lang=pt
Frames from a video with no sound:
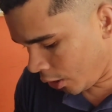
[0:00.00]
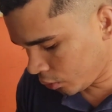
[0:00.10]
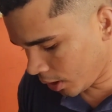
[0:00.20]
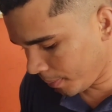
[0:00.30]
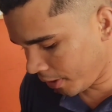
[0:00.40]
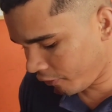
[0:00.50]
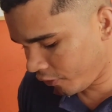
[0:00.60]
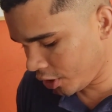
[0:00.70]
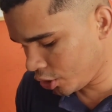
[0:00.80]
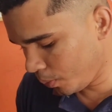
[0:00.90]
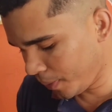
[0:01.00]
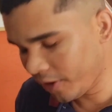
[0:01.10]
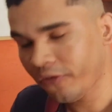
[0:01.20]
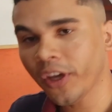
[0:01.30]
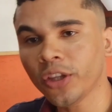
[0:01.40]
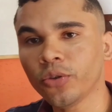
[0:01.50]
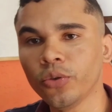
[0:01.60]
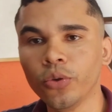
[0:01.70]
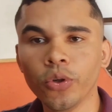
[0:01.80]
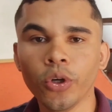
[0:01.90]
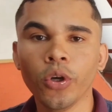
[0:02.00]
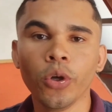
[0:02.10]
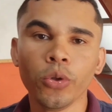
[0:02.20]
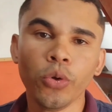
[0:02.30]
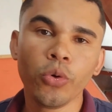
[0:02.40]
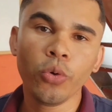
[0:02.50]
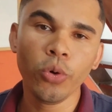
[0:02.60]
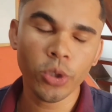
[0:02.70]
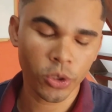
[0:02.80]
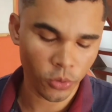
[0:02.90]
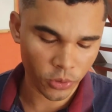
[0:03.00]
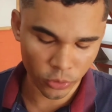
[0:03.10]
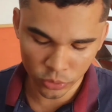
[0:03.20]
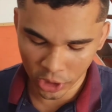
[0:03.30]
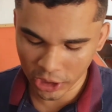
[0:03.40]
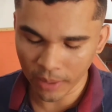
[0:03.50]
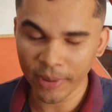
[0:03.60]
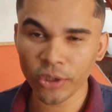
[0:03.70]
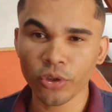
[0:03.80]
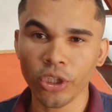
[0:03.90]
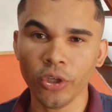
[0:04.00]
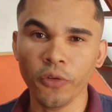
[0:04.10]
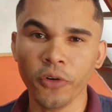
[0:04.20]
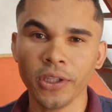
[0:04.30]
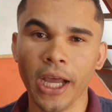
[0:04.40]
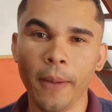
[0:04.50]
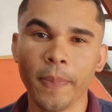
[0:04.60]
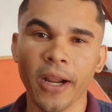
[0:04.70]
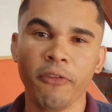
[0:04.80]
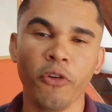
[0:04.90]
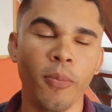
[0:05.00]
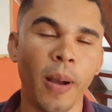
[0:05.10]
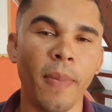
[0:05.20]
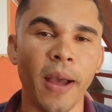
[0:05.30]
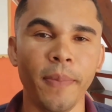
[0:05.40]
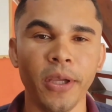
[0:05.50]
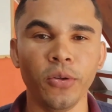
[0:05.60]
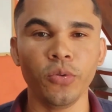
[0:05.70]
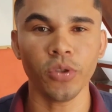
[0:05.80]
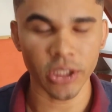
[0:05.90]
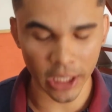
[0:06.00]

Eu também fiz o planfeito do curso, do treinamento que eu vou dar para formar barbeiro do